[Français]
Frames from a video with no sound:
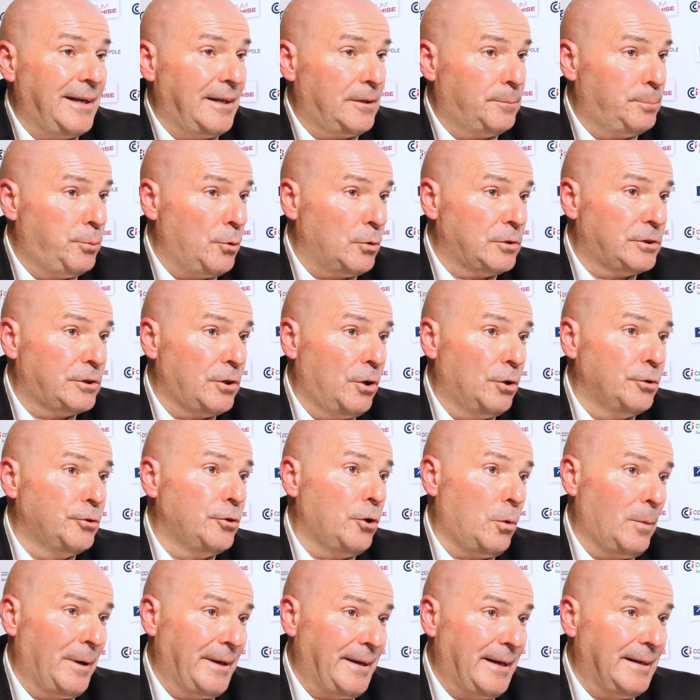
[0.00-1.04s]
4 de
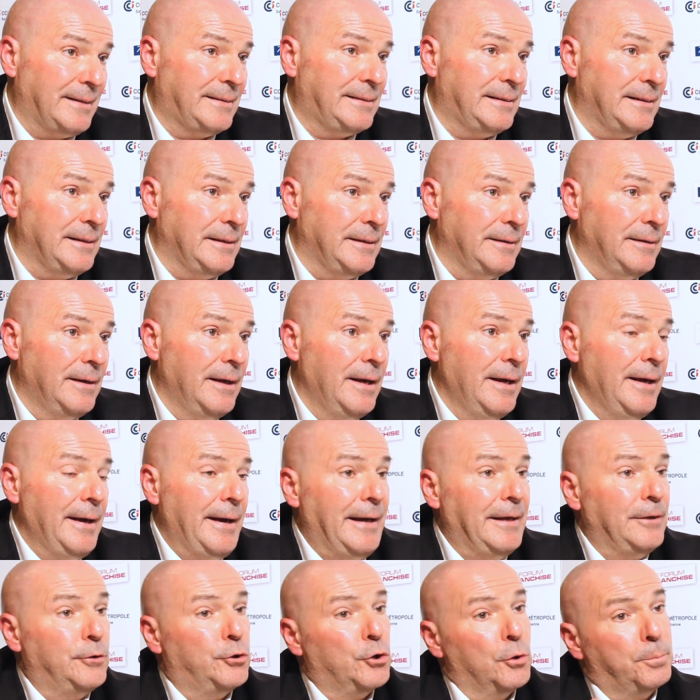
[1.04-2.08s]
royalty
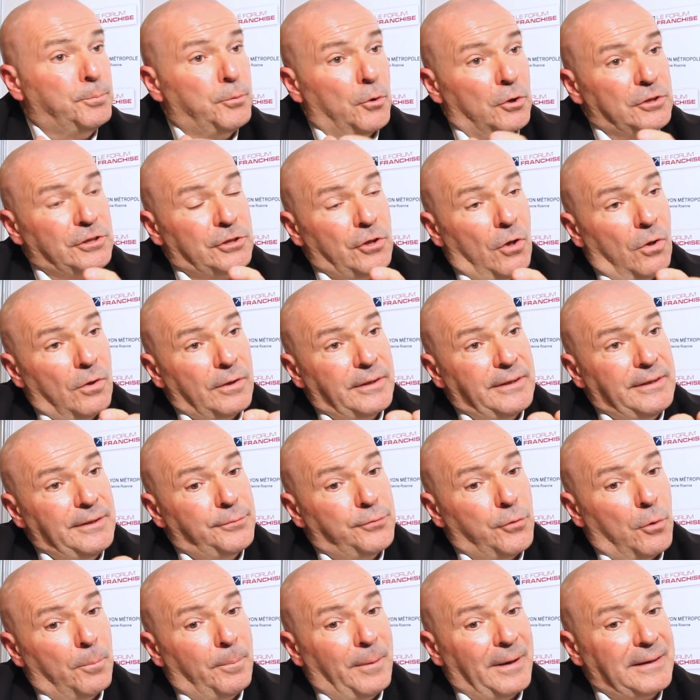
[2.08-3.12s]
et 2% qui
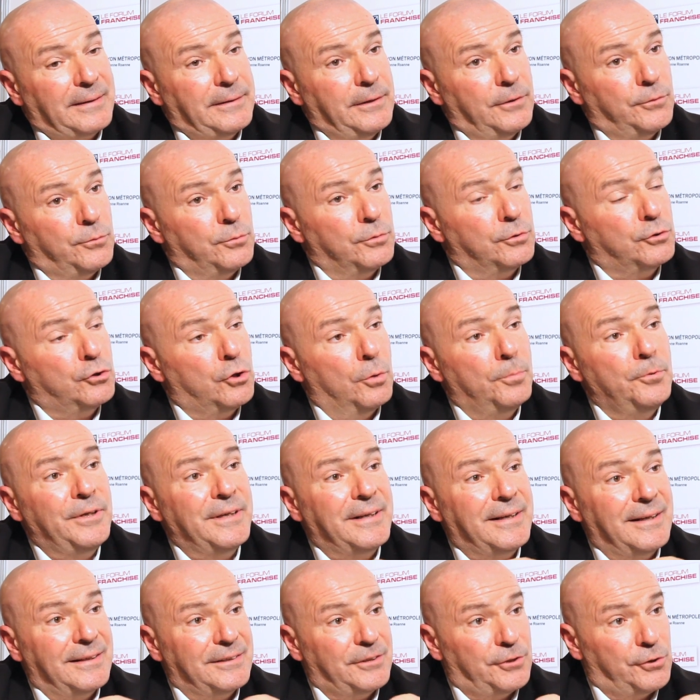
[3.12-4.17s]
font partie d'une
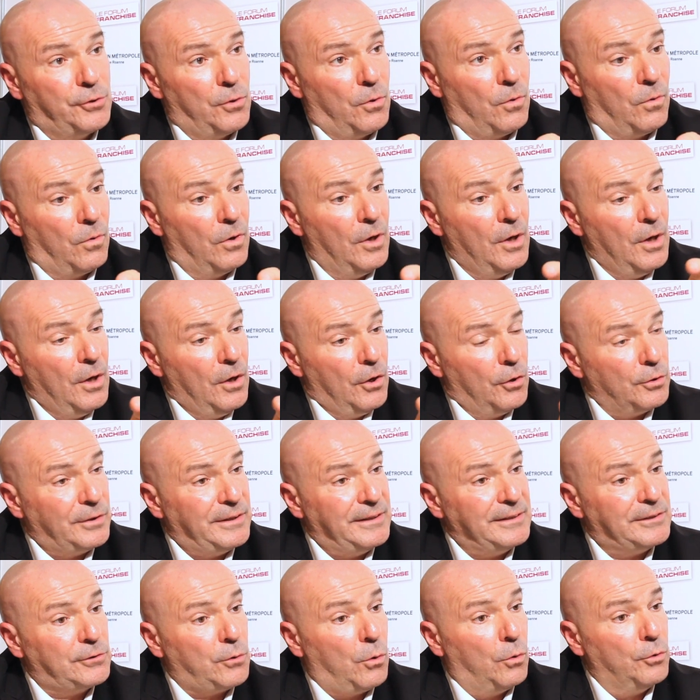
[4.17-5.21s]
communication, euh,
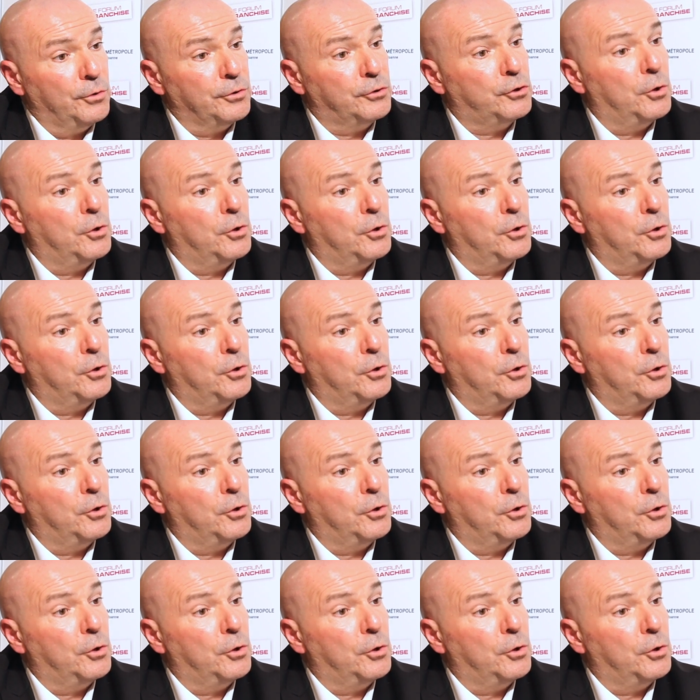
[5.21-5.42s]
qui seront une